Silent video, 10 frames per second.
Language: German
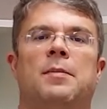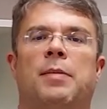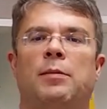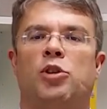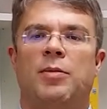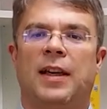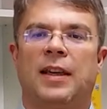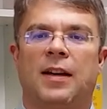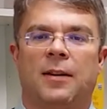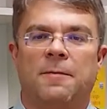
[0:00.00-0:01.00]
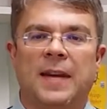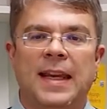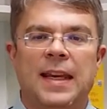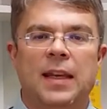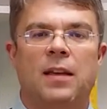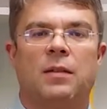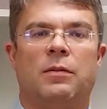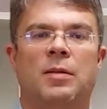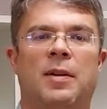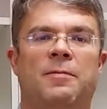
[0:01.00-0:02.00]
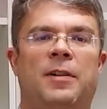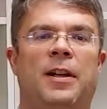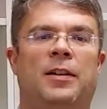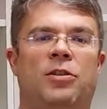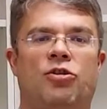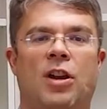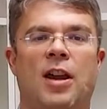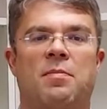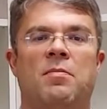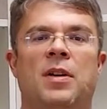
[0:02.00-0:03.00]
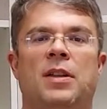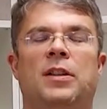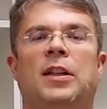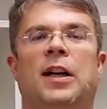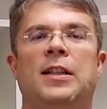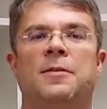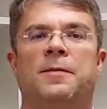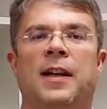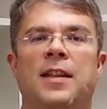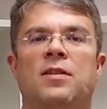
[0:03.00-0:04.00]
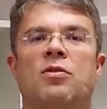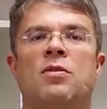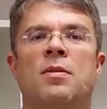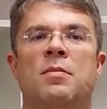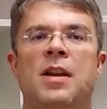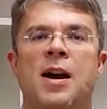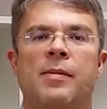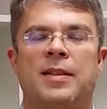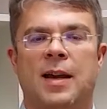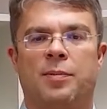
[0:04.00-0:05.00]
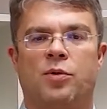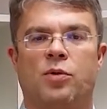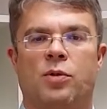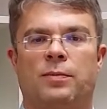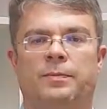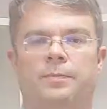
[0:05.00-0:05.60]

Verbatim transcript: Beim Schweregrad wenig würde man vielleicht dann schreiben eine Verletzung mit Arbeitsabbruch.